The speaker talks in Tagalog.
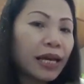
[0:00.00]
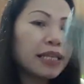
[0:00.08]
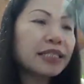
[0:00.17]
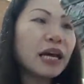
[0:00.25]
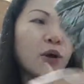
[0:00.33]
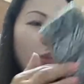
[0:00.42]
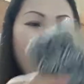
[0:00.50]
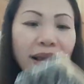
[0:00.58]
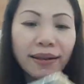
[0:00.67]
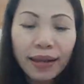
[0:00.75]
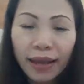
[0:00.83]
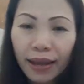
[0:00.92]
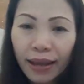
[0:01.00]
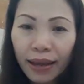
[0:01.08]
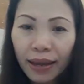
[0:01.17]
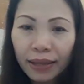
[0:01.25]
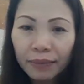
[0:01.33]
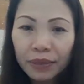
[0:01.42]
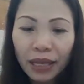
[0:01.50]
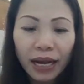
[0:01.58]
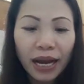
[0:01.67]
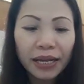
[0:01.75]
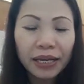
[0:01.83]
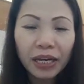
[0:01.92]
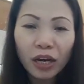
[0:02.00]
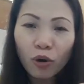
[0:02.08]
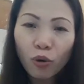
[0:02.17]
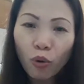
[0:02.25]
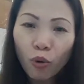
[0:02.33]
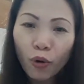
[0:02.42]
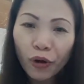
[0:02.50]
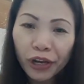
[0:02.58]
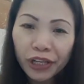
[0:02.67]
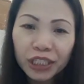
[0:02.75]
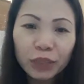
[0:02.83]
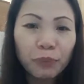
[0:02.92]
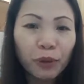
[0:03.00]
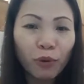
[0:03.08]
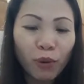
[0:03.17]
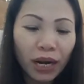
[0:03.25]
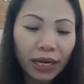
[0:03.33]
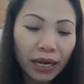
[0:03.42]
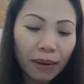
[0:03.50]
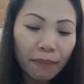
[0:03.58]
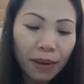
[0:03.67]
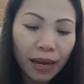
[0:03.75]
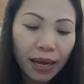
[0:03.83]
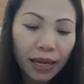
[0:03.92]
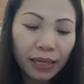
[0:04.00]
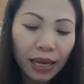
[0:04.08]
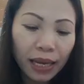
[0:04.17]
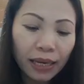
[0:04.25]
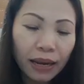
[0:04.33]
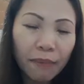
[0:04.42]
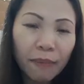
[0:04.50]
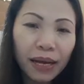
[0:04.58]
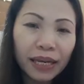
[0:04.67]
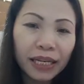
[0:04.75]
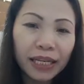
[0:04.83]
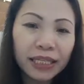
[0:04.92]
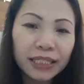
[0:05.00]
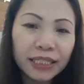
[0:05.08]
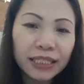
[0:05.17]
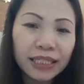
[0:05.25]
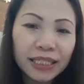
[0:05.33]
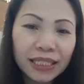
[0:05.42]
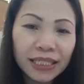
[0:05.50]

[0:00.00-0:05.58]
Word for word: isang wallet, lagayan ng coins, pero walang laman. Ang laman is